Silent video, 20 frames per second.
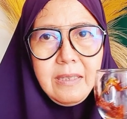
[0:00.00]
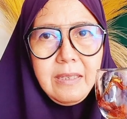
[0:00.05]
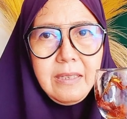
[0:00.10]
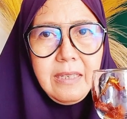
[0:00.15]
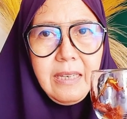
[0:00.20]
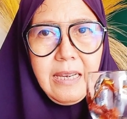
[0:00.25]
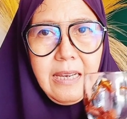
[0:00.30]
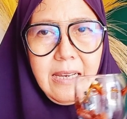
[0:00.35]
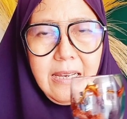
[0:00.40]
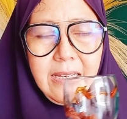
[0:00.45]

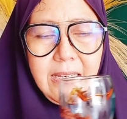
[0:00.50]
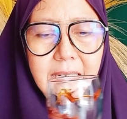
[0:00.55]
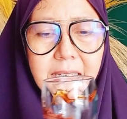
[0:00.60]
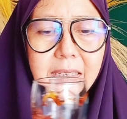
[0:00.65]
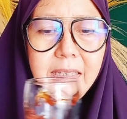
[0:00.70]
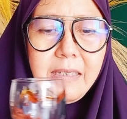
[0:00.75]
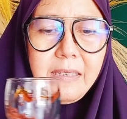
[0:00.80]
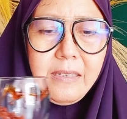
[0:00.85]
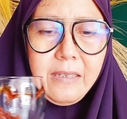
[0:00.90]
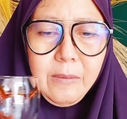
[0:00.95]
ya
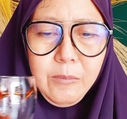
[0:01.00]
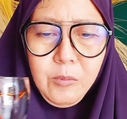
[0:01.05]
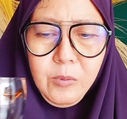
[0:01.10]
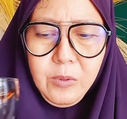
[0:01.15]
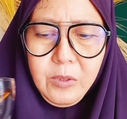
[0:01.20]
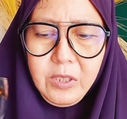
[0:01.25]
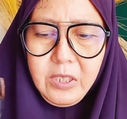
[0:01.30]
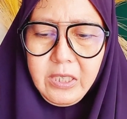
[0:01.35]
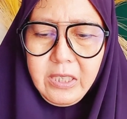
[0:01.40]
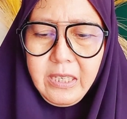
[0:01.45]

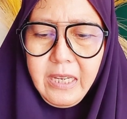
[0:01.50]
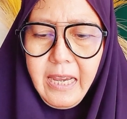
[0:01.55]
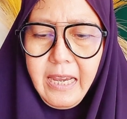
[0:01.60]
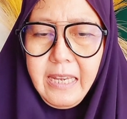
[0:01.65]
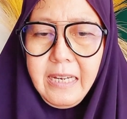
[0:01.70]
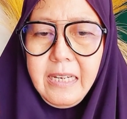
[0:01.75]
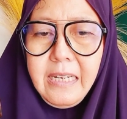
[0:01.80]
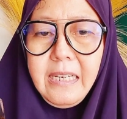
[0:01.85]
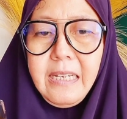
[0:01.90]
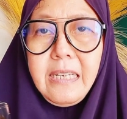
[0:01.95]

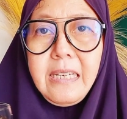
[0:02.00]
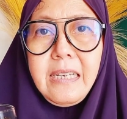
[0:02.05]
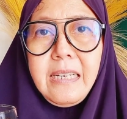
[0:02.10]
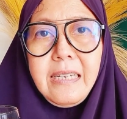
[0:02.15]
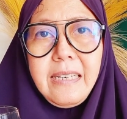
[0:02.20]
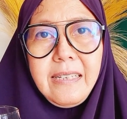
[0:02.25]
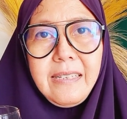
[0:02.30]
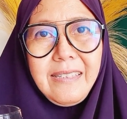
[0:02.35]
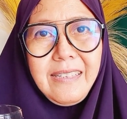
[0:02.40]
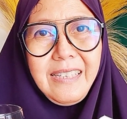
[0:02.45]
kemudian
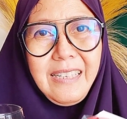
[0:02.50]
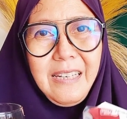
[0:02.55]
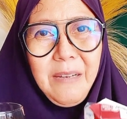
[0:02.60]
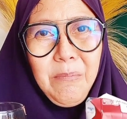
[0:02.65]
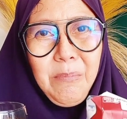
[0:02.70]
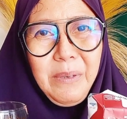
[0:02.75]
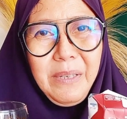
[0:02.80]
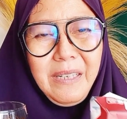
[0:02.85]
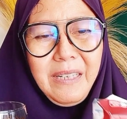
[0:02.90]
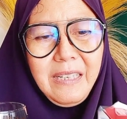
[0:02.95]

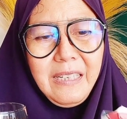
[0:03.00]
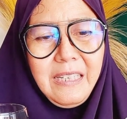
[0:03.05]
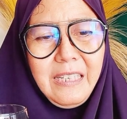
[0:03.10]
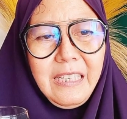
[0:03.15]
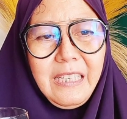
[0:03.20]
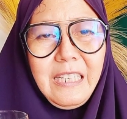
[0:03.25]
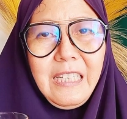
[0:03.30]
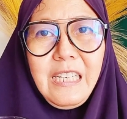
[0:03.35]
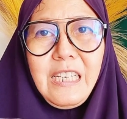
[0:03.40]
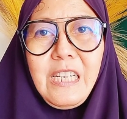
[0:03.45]

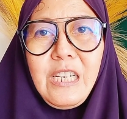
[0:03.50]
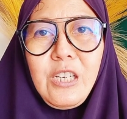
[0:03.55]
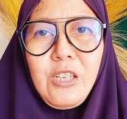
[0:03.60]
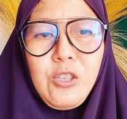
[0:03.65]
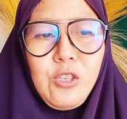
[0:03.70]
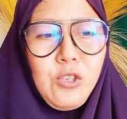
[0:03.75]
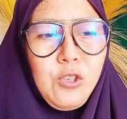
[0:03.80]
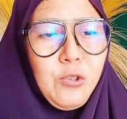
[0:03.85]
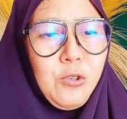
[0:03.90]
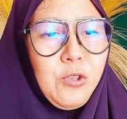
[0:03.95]
diberi
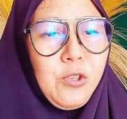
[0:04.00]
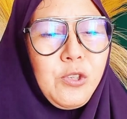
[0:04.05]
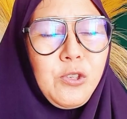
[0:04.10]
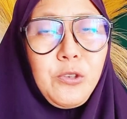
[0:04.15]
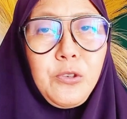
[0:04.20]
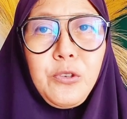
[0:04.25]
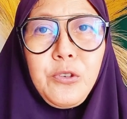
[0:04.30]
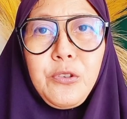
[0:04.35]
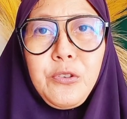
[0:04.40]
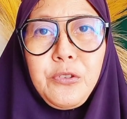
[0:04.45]

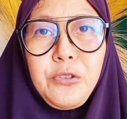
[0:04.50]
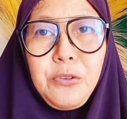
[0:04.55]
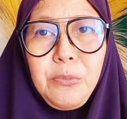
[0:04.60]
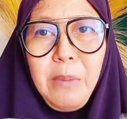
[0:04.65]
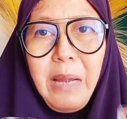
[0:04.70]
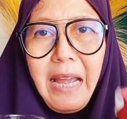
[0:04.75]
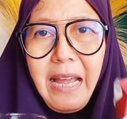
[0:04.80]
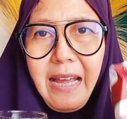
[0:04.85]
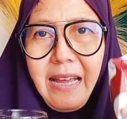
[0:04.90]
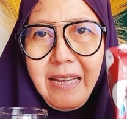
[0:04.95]
susu
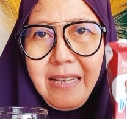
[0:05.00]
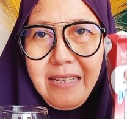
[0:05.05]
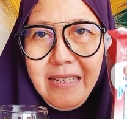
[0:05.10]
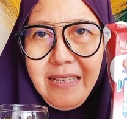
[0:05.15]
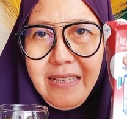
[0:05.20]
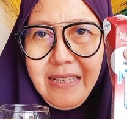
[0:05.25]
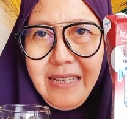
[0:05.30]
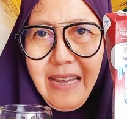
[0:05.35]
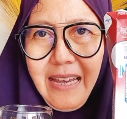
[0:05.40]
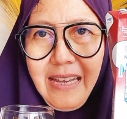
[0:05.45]
kurma
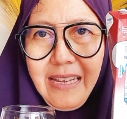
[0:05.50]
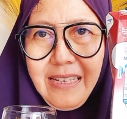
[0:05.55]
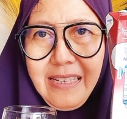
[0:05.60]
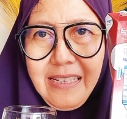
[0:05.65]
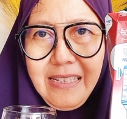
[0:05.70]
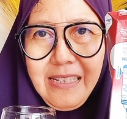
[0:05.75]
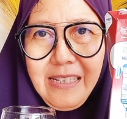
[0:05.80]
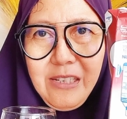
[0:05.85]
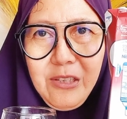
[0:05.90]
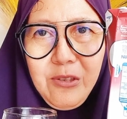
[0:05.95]
ya
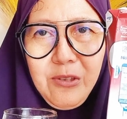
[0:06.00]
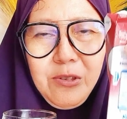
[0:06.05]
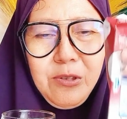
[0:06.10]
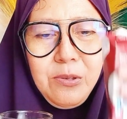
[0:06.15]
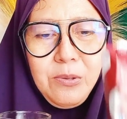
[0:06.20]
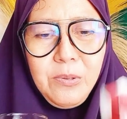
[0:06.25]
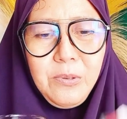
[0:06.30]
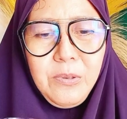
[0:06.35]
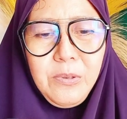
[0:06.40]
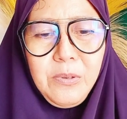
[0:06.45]
ini
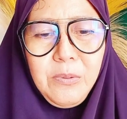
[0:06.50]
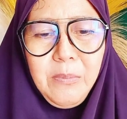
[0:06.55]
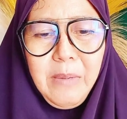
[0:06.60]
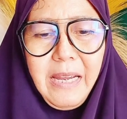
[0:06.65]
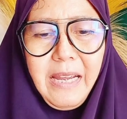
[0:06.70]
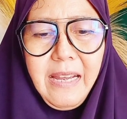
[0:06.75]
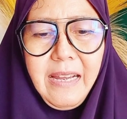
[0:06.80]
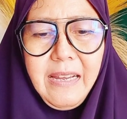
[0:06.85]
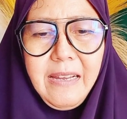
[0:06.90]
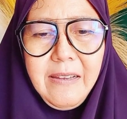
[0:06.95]
susu
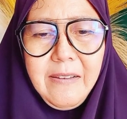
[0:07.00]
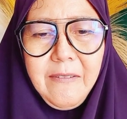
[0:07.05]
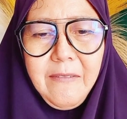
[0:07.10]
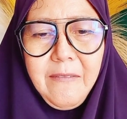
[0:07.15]
kurma